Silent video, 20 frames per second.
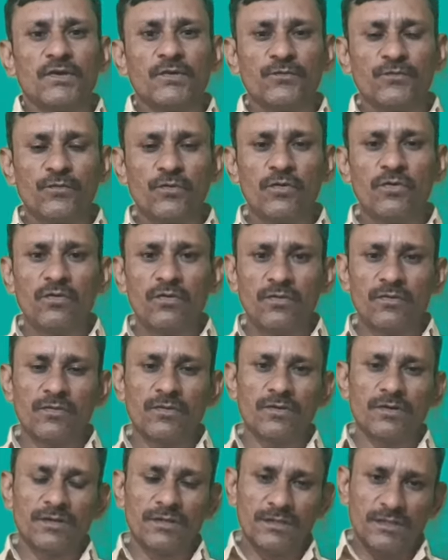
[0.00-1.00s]
वो
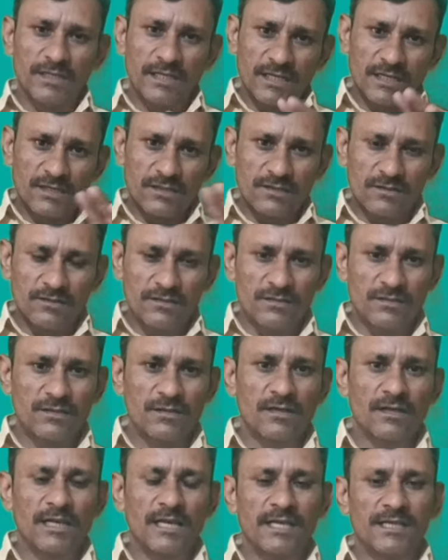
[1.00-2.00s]
एक
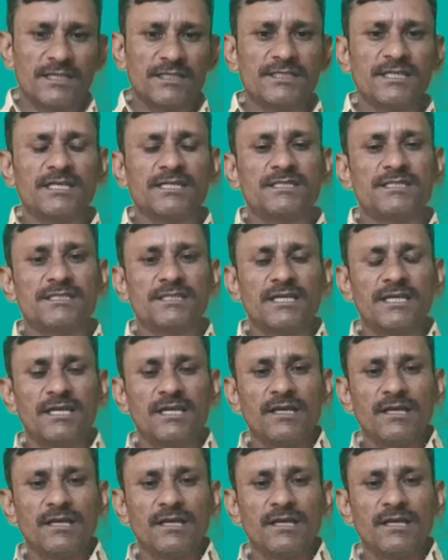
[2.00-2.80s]
लाइक जस्ट